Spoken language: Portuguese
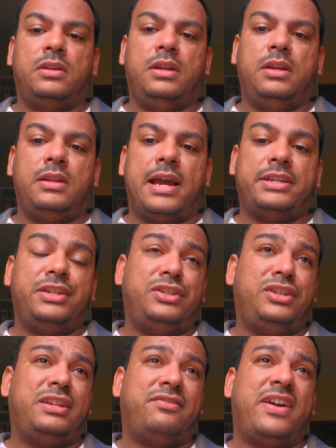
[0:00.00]
E na
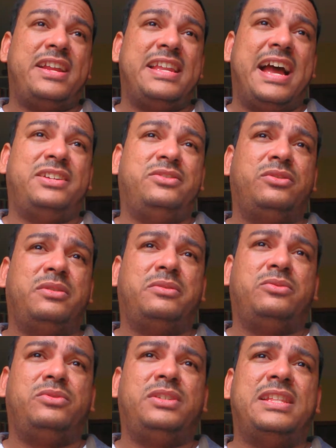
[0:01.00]
Argentina a vaidade de,
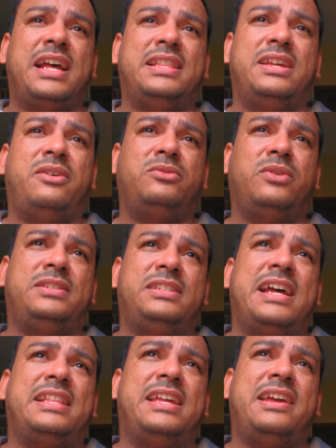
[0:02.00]
um cidadão, de uma
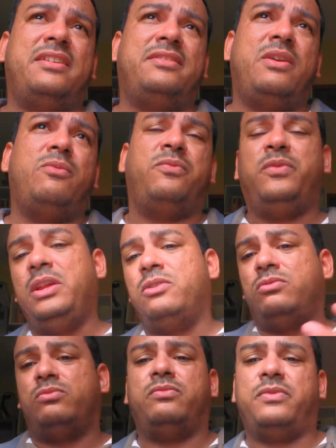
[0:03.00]
cidadã é ter um
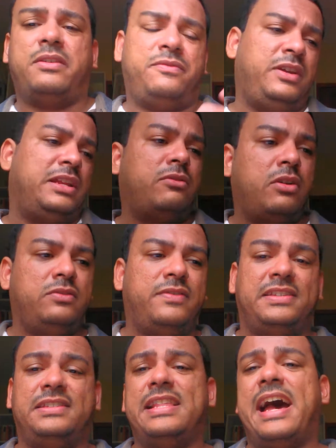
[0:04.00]
filho, uma filha numa
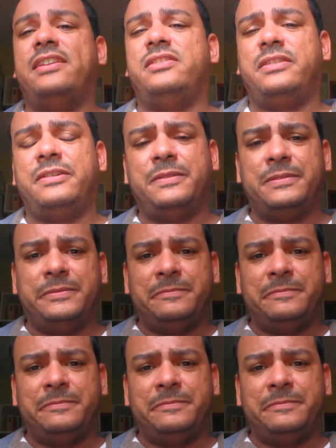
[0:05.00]
universidade, né?